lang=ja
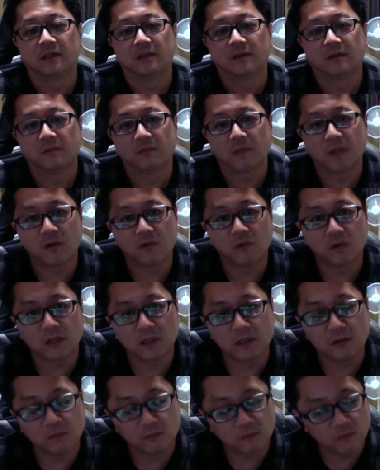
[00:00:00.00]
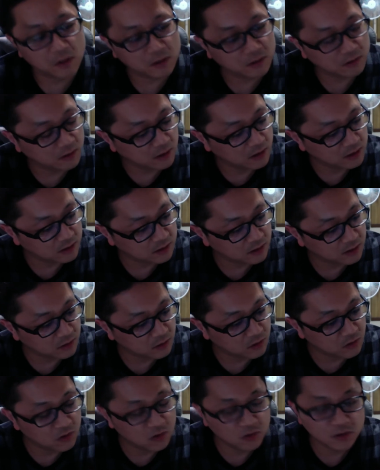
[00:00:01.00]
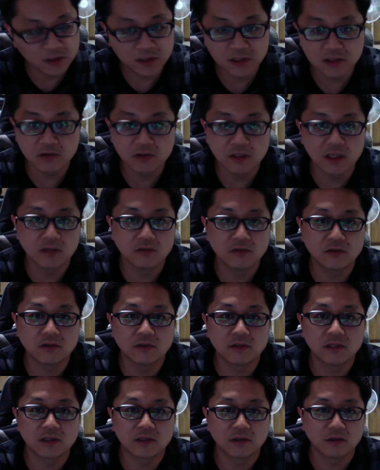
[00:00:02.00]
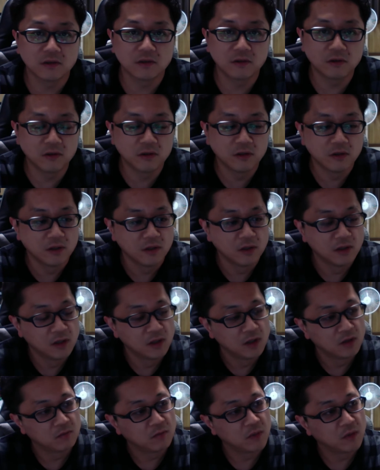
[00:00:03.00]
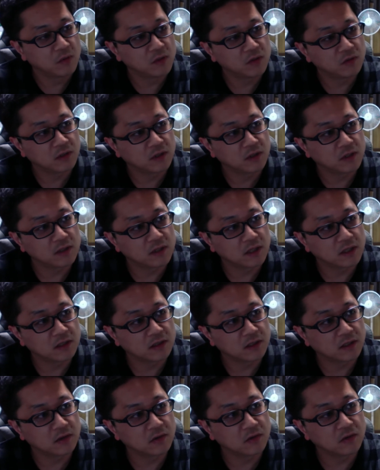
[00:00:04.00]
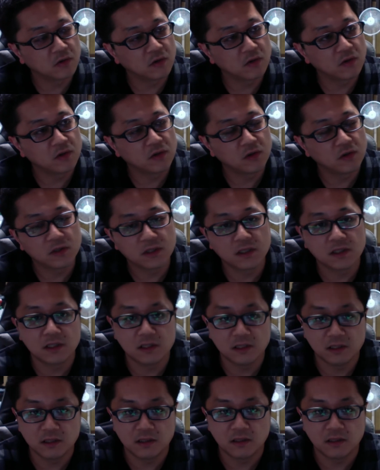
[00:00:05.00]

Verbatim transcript: まあ、これでわ、明日のごごにじぐらいに打つんですけど、まあ、もし私は明日のごごよじに